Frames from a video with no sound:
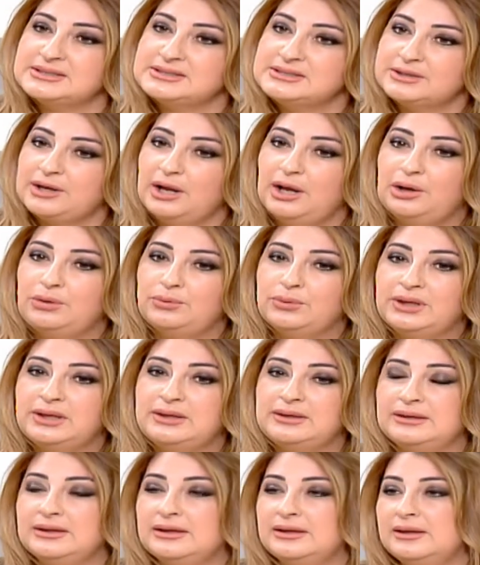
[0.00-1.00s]
كثير حلوه
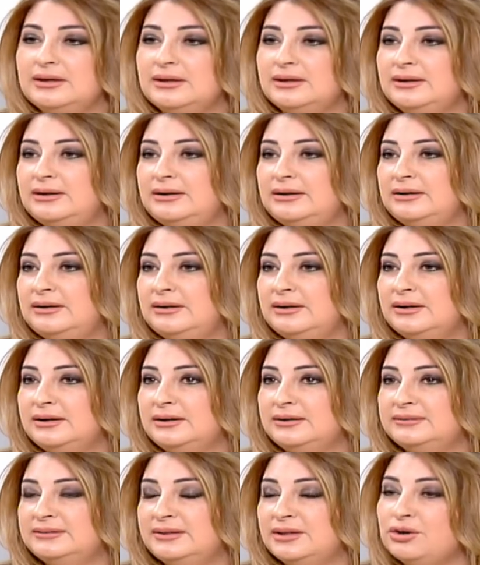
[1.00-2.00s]
هي
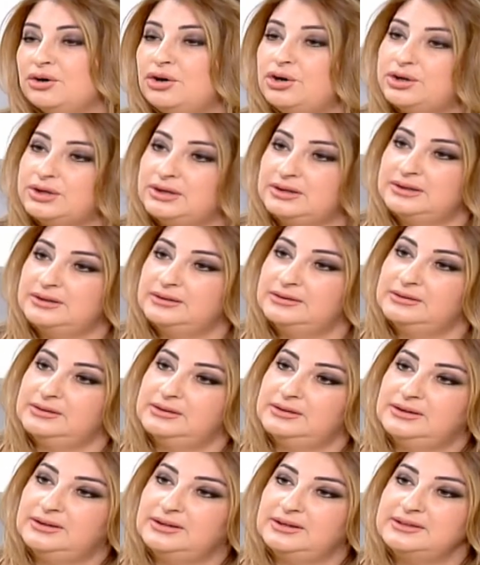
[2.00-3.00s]
الديكور
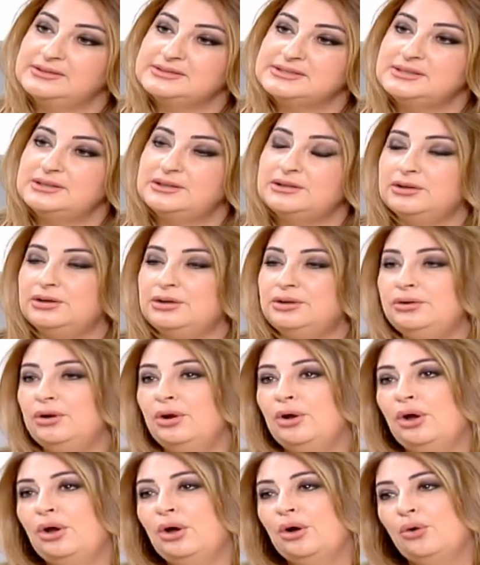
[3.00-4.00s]
الانتيريور
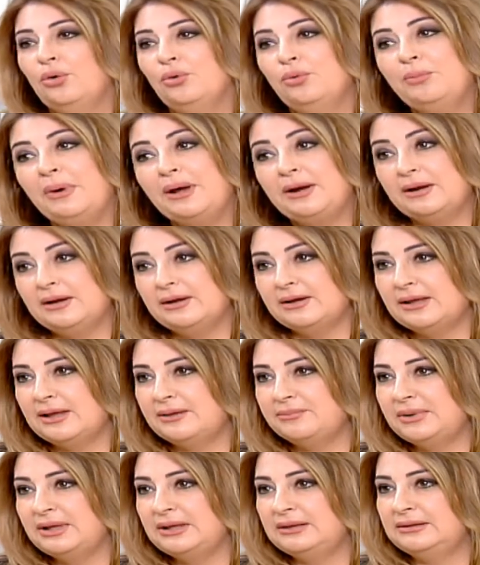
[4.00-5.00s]
وبرا
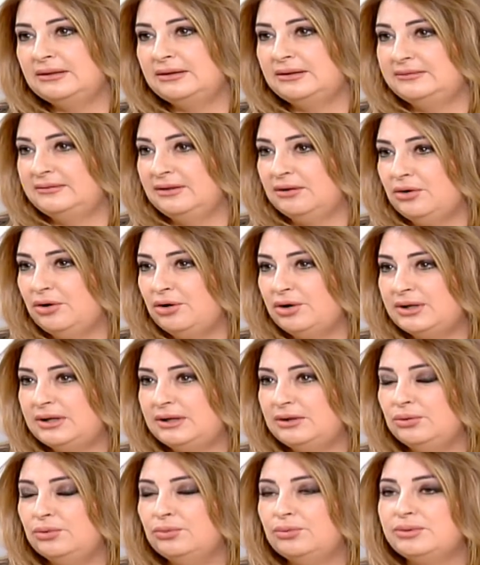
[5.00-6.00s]
كمان الديكور
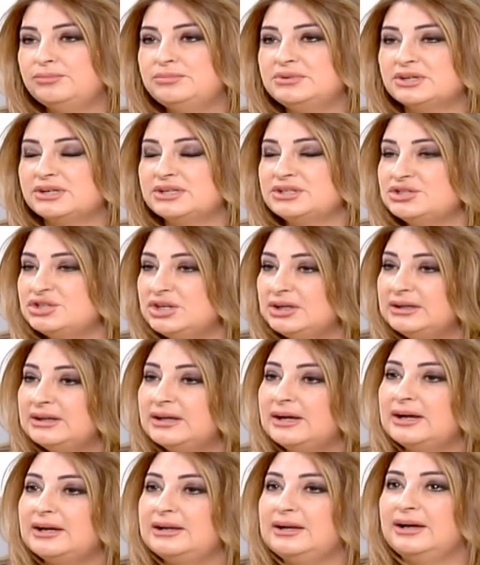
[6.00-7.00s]
اللي هو بيرجعنا
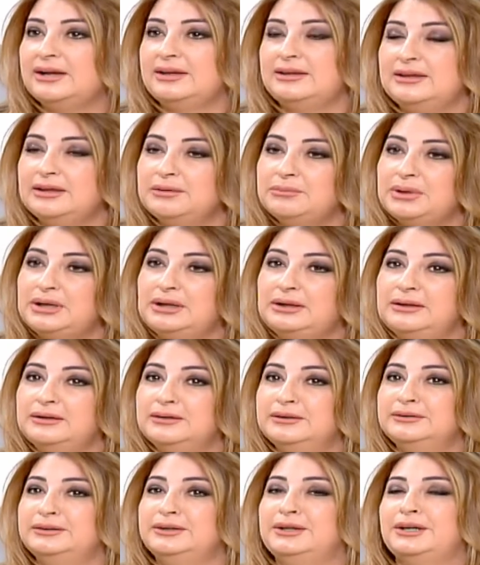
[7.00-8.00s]
على
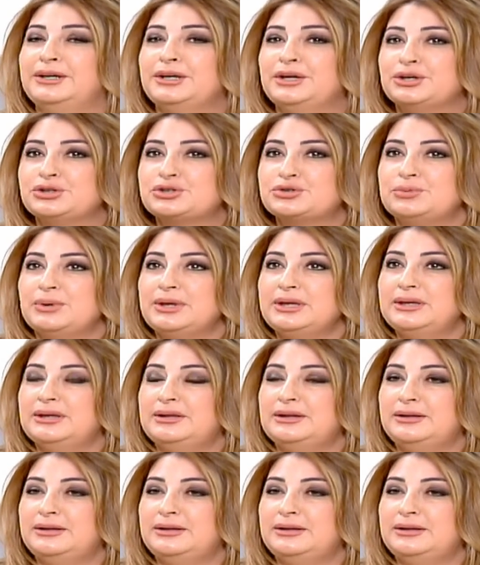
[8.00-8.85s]
ايام شوي